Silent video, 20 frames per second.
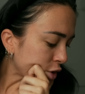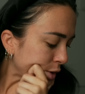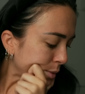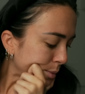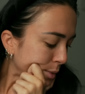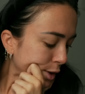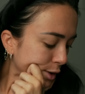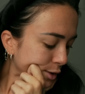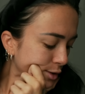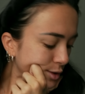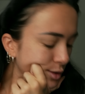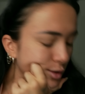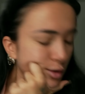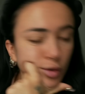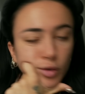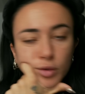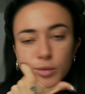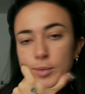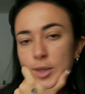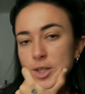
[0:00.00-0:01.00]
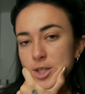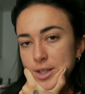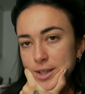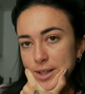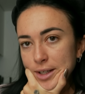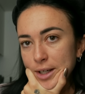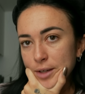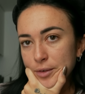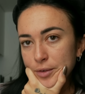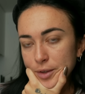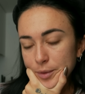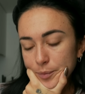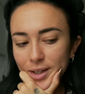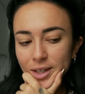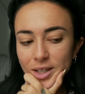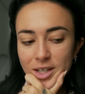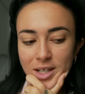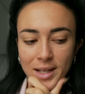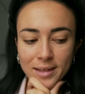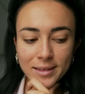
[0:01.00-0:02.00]
unbox une machine à café
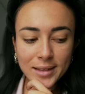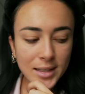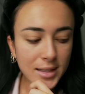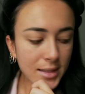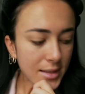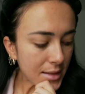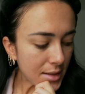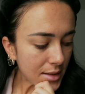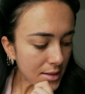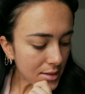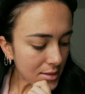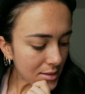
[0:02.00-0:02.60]
et que je la teste.